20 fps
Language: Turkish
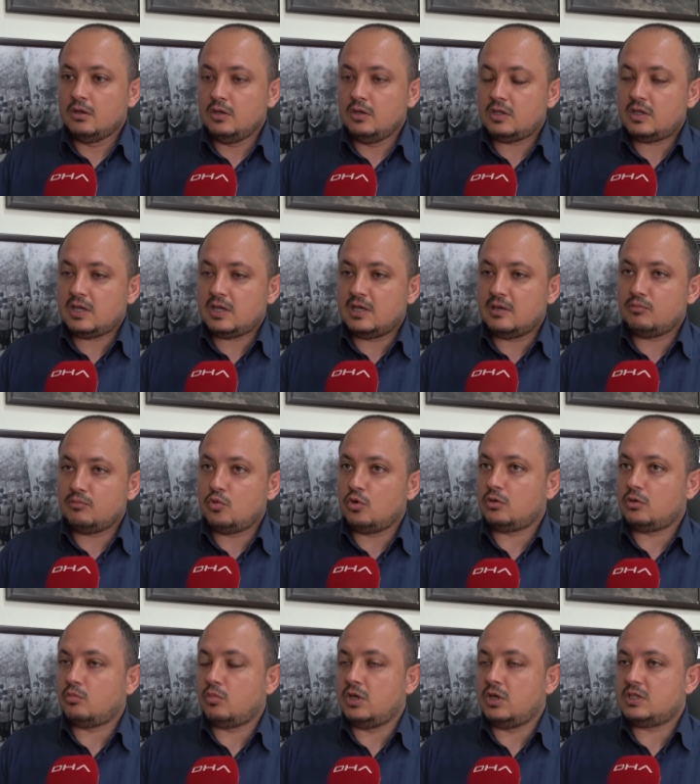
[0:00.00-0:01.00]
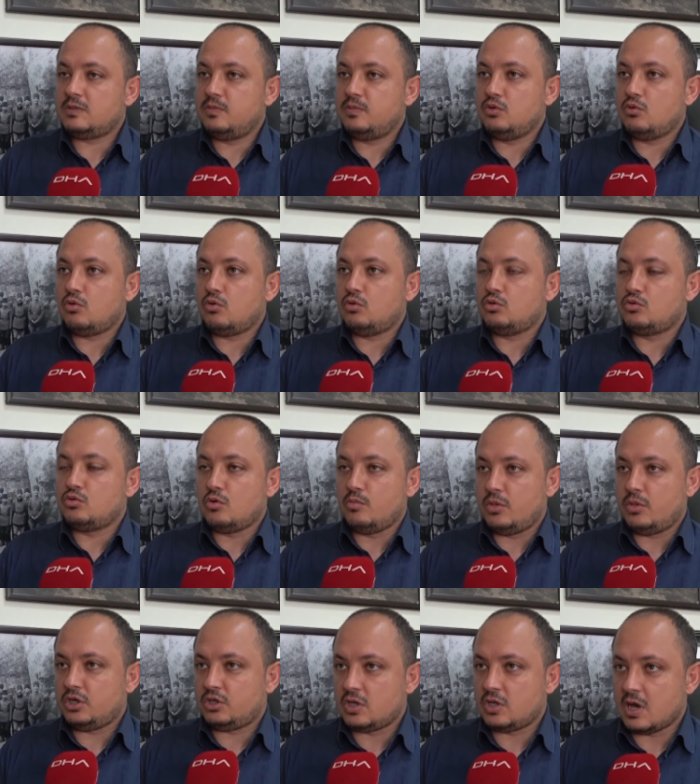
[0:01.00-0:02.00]
Nitekim 4 Mayıs
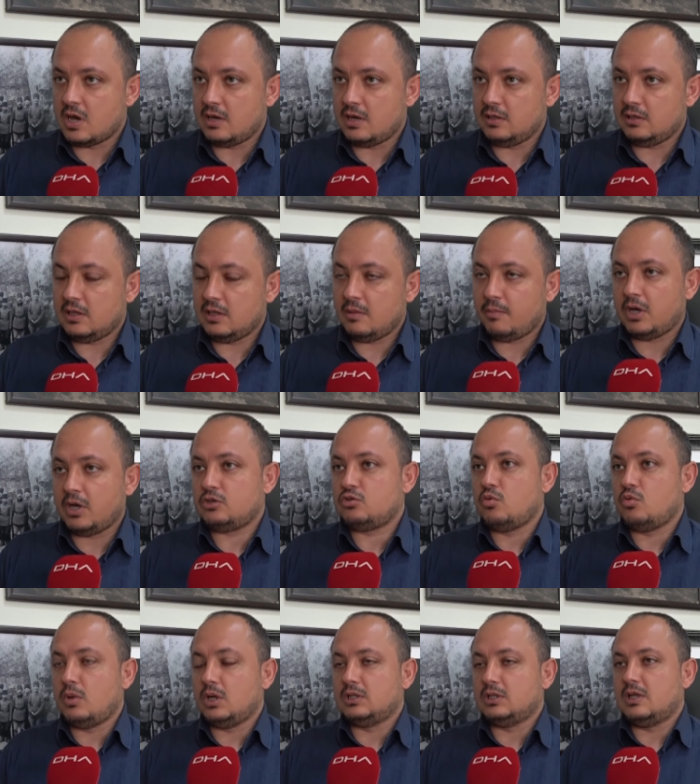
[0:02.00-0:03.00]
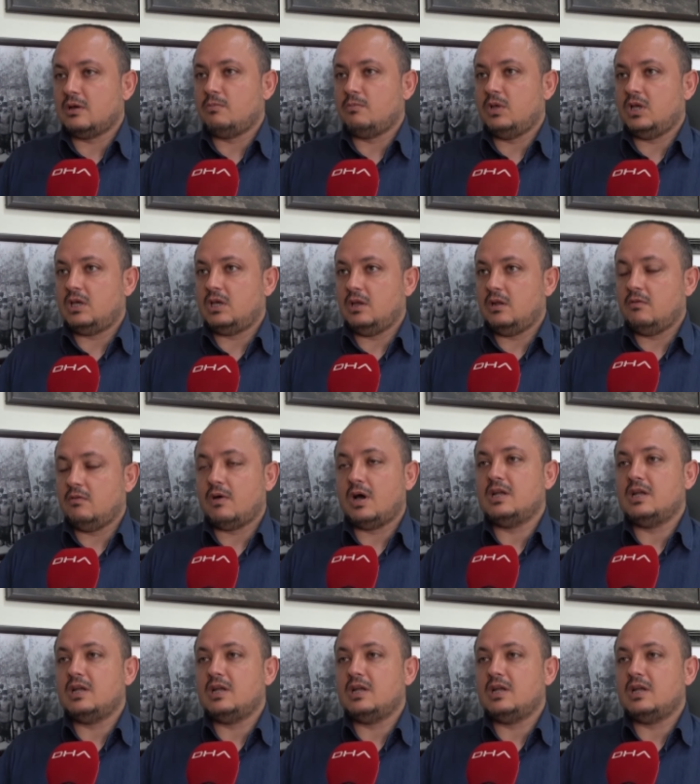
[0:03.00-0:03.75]
1915 tarihinde Başkumandan Vekili ve